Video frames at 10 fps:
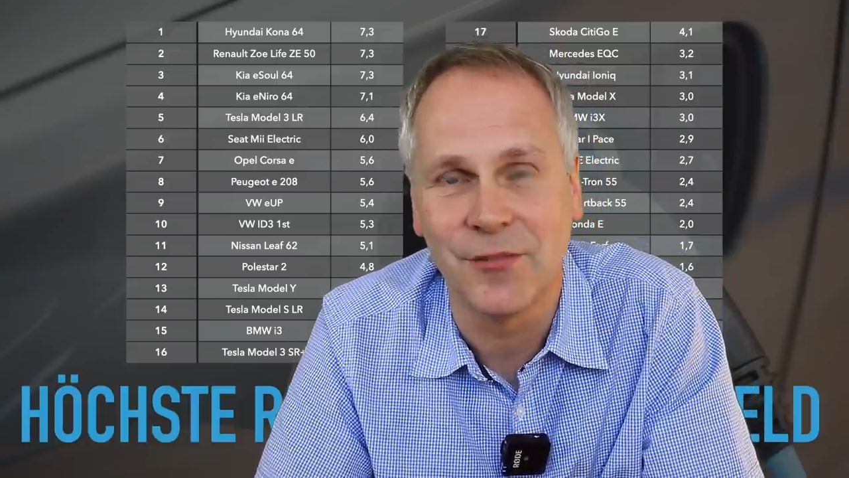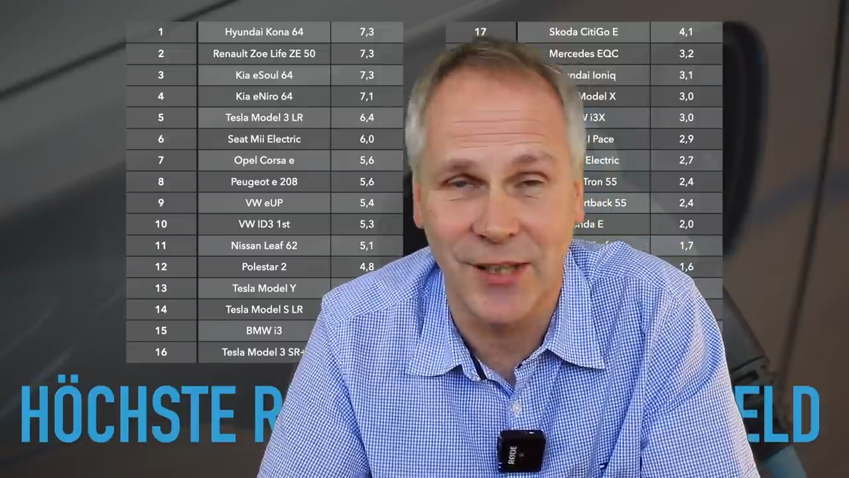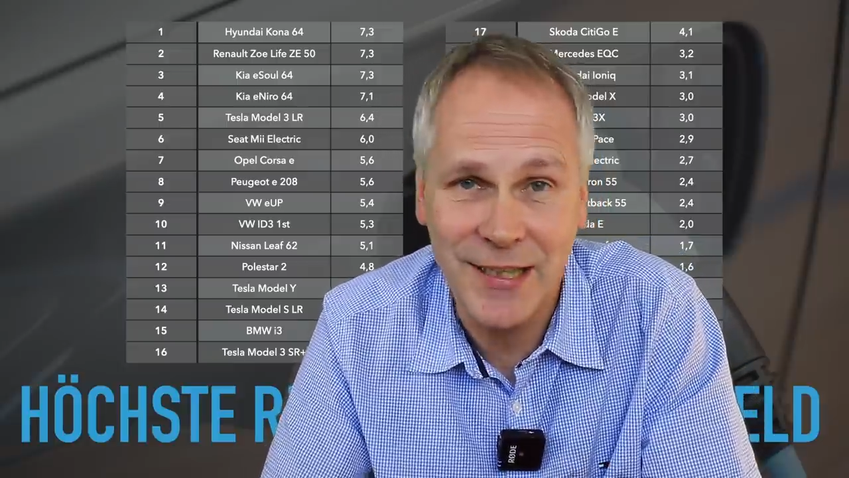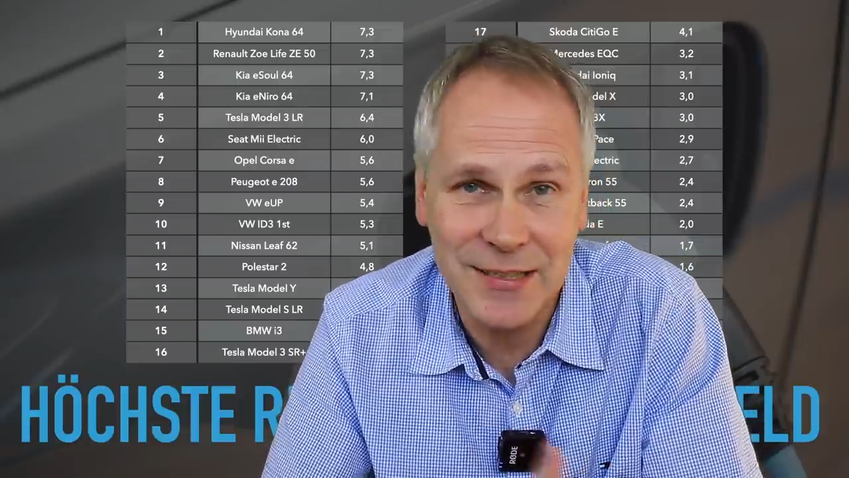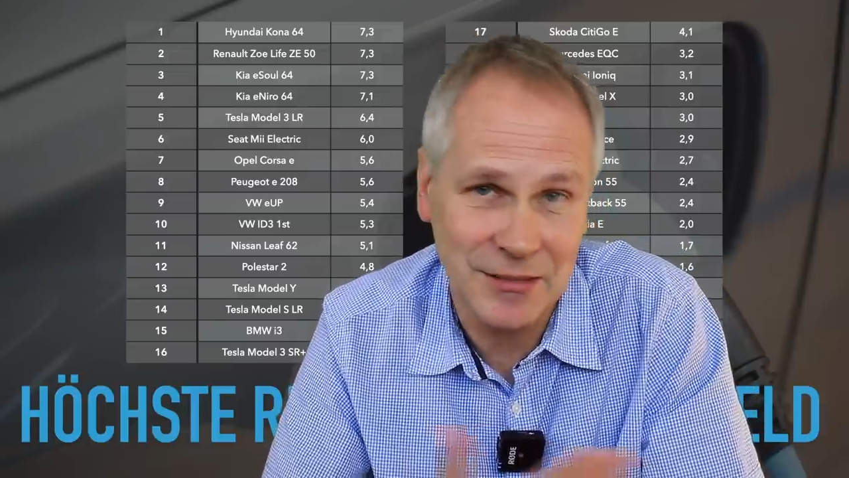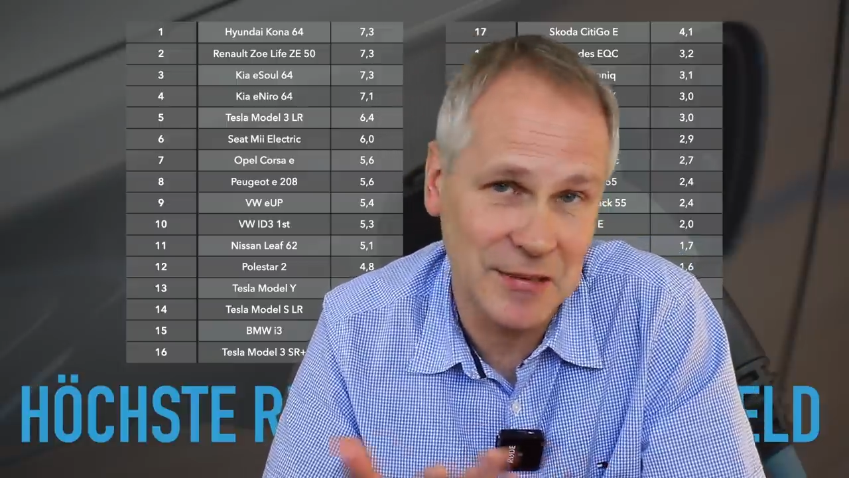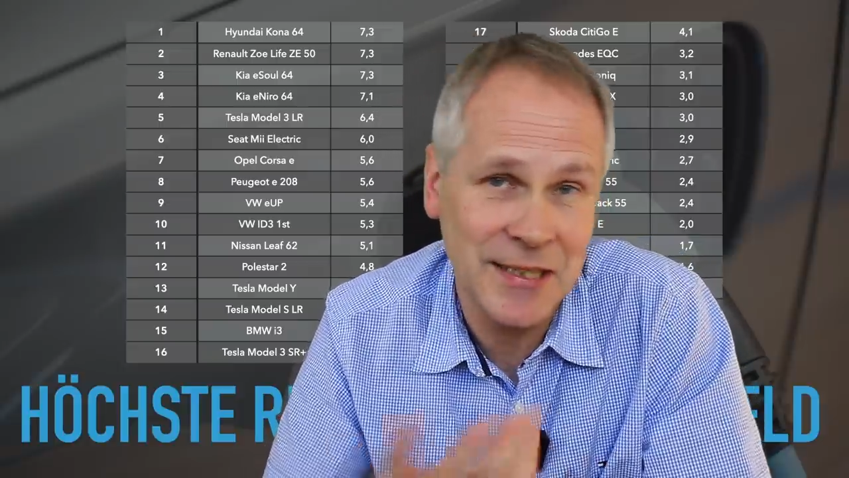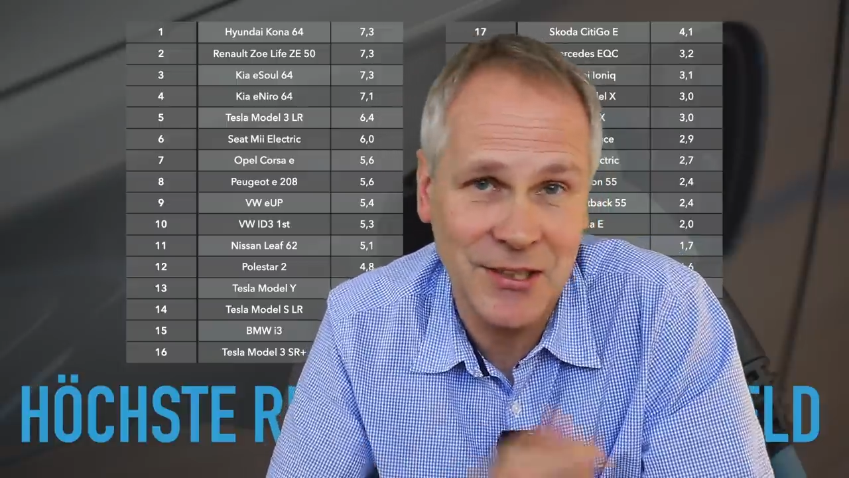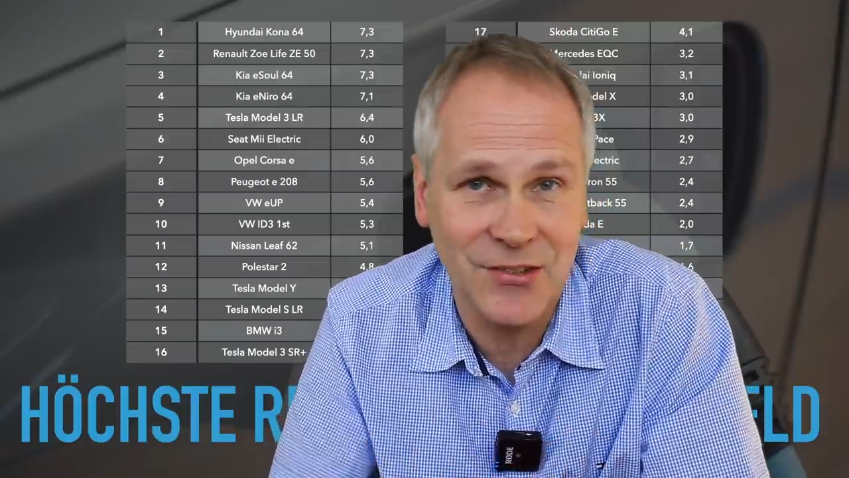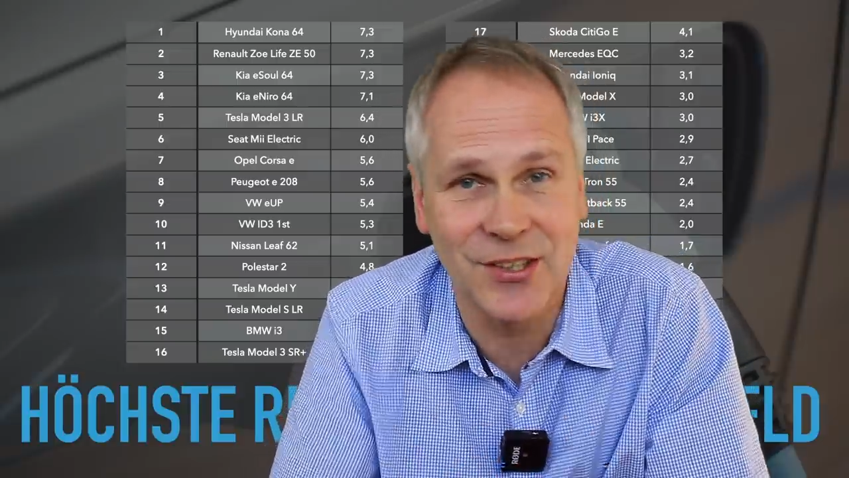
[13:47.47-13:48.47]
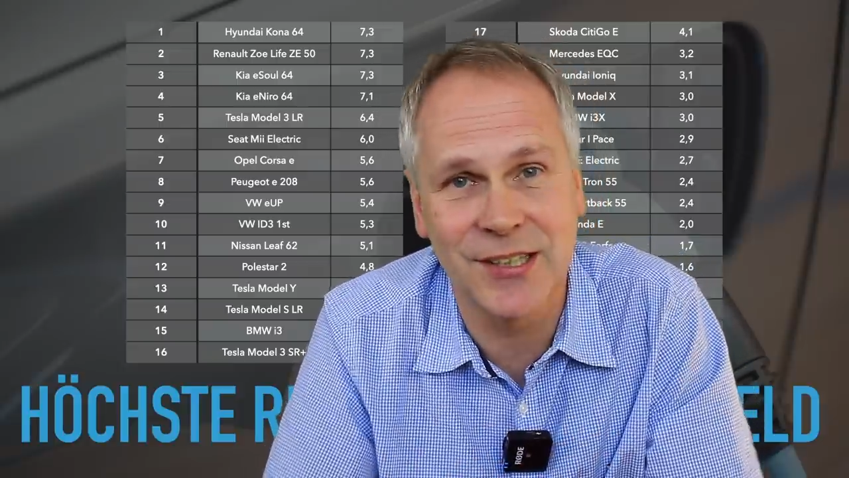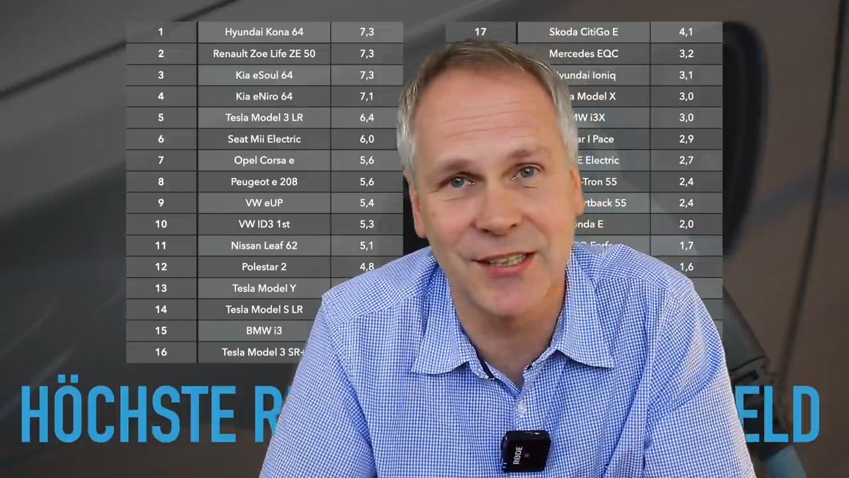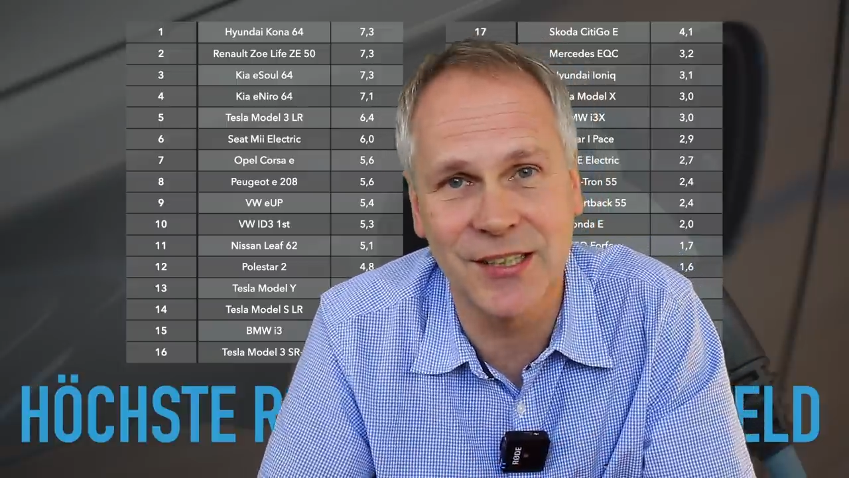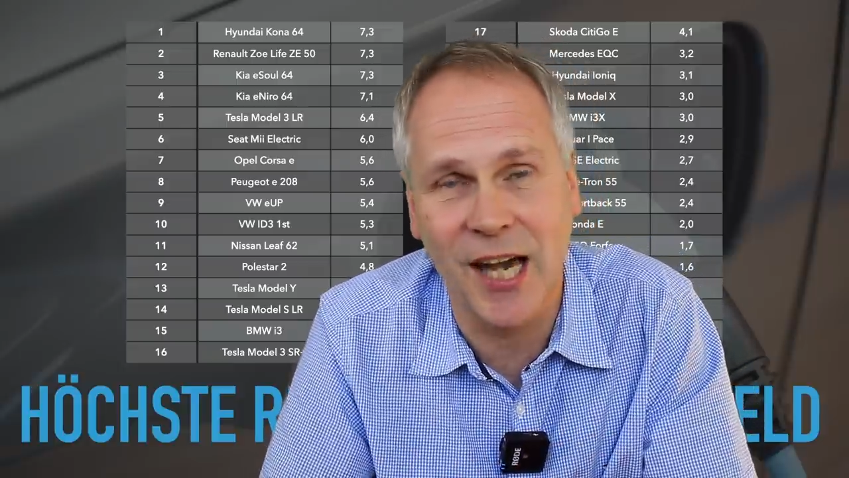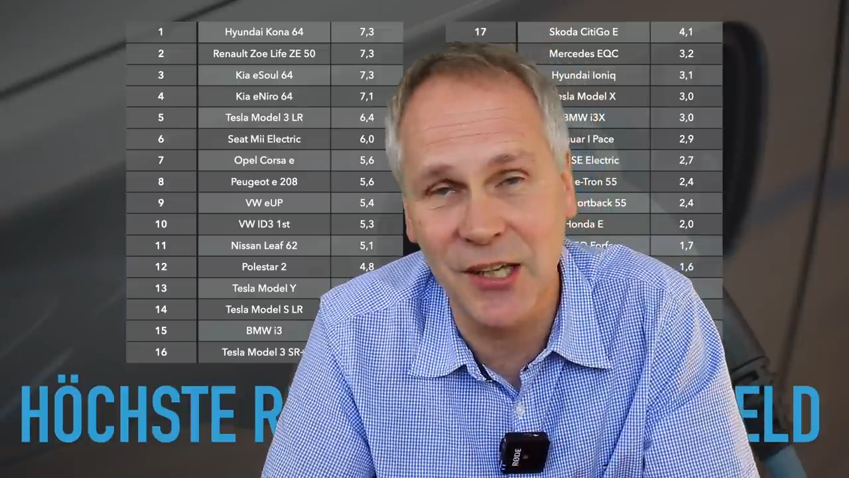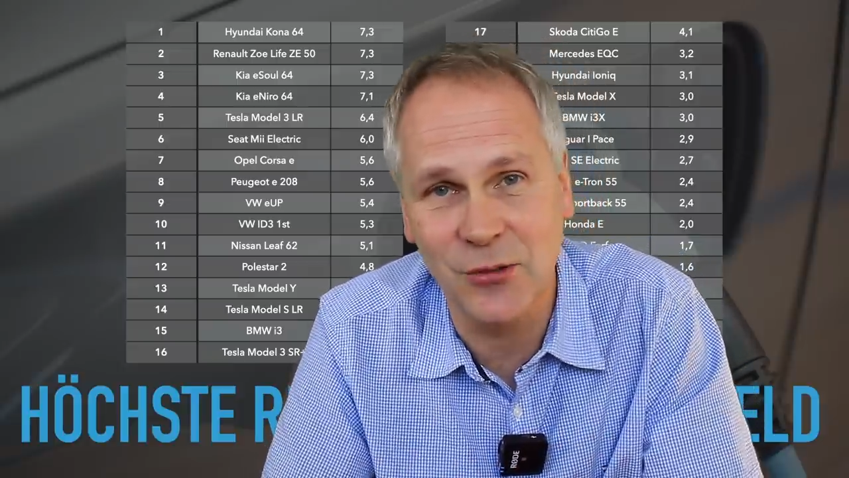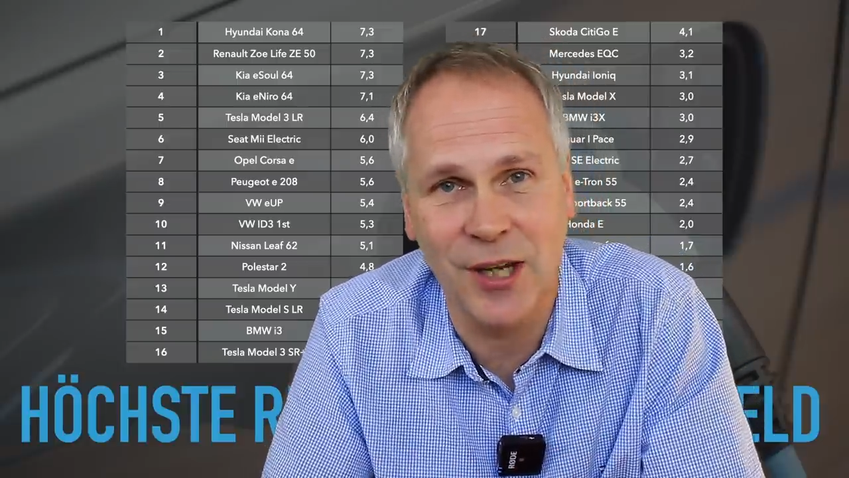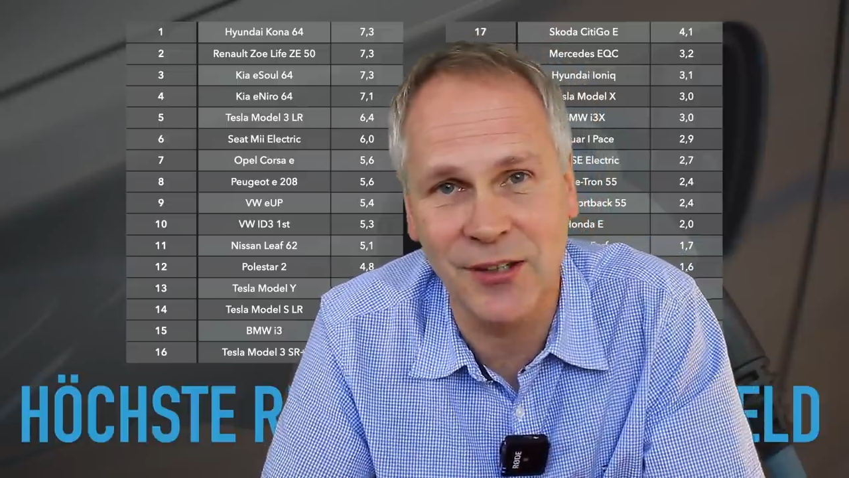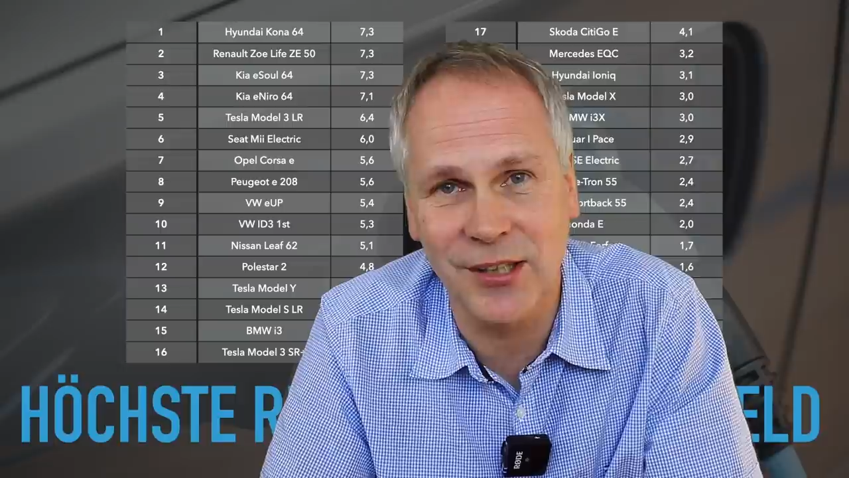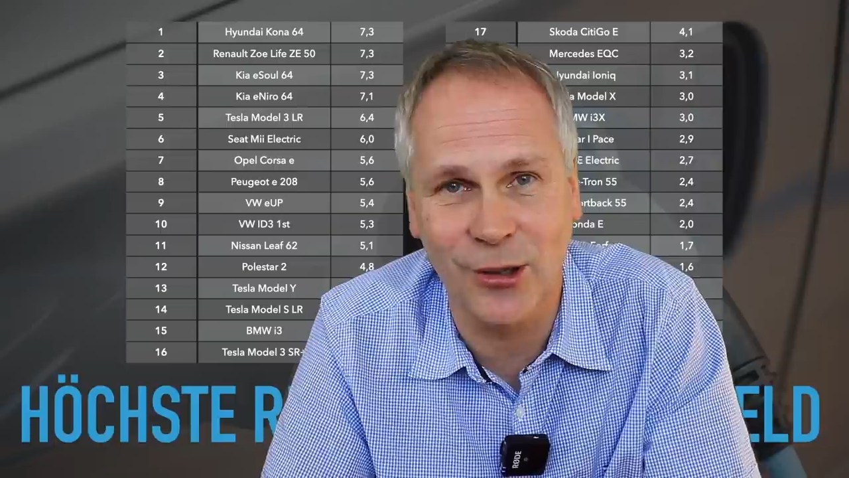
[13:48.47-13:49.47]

Vielleicht ändert sich ja die ein oder andere